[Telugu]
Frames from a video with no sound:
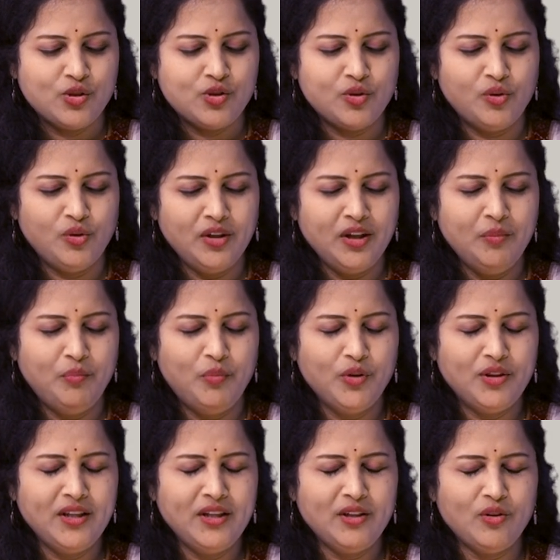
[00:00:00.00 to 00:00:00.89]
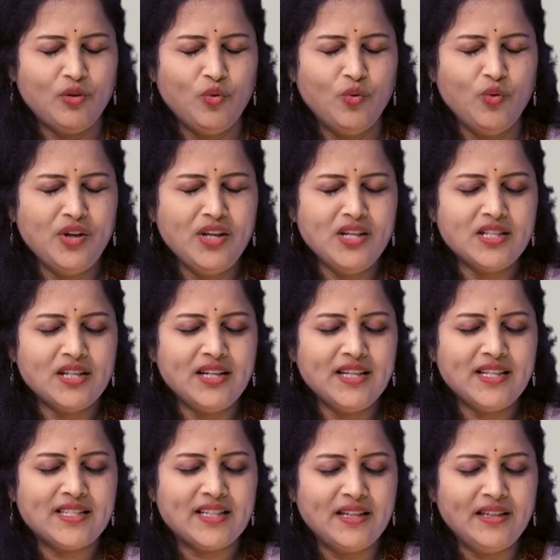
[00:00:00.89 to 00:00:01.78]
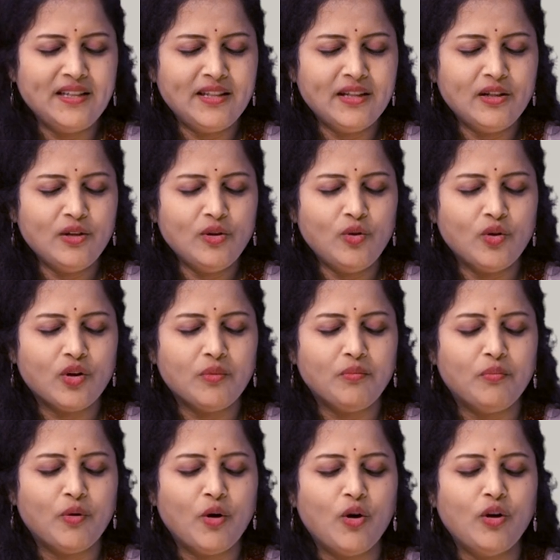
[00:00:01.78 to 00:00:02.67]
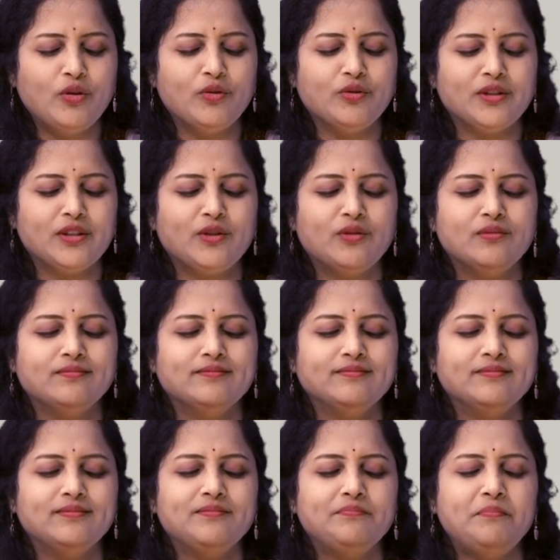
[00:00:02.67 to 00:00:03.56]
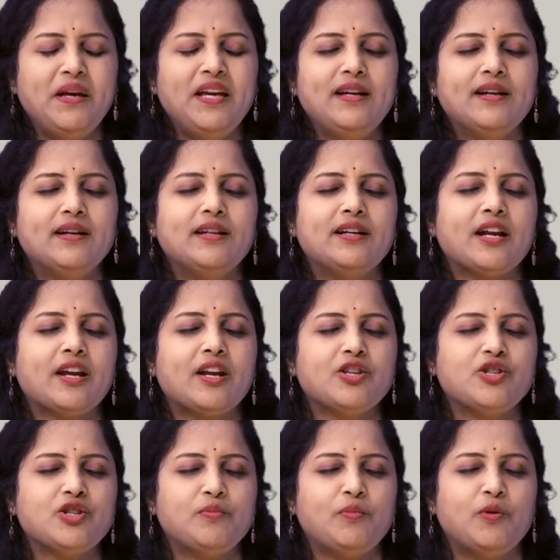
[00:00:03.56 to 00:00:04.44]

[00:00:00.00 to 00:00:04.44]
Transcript: సో ఇప్పుడు దీంట్లో ఊహించండి ఈ సెంటర్లో ఒక బాల్ ఉంది పింక్ కలర్ ఎనర్జీ